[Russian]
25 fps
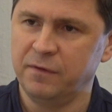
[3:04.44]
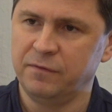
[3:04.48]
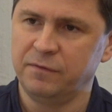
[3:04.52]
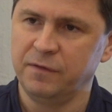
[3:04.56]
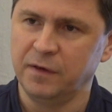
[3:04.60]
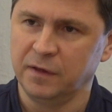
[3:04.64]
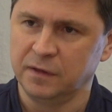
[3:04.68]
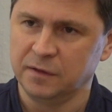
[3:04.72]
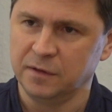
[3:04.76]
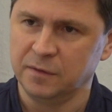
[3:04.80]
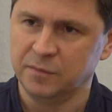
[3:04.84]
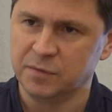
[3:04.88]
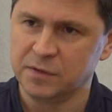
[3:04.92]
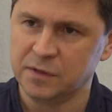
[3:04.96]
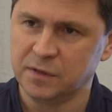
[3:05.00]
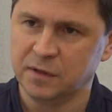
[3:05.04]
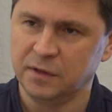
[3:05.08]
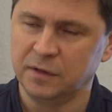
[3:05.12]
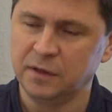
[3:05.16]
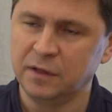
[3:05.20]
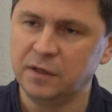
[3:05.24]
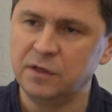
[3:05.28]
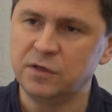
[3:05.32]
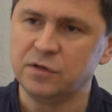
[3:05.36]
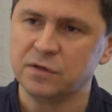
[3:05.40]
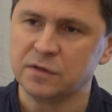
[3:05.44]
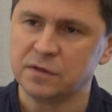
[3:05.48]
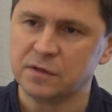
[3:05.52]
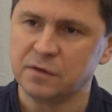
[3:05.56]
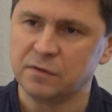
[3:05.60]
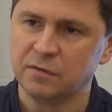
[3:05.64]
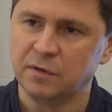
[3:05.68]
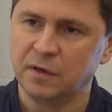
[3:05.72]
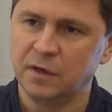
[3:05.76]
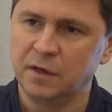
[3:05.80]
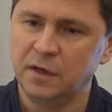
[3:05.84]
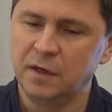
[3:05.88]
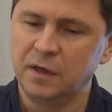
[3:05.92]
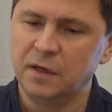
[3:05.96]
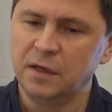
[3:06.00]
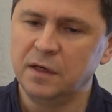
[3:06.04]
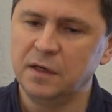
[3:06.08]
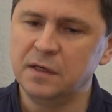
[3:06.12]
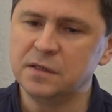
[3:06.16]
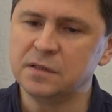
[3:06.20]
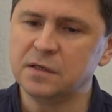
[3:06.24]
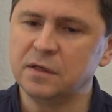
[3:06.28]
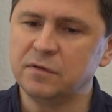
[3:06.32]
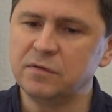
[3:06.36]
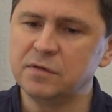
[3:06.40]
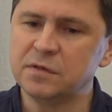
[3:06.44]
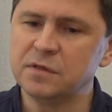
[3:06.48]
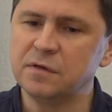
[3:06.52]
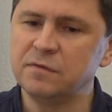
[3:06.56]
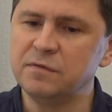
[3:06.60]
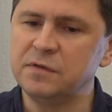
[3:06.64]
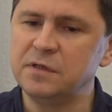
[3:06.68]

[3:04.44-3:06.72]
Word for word: эффекта психологического. И, соответственно,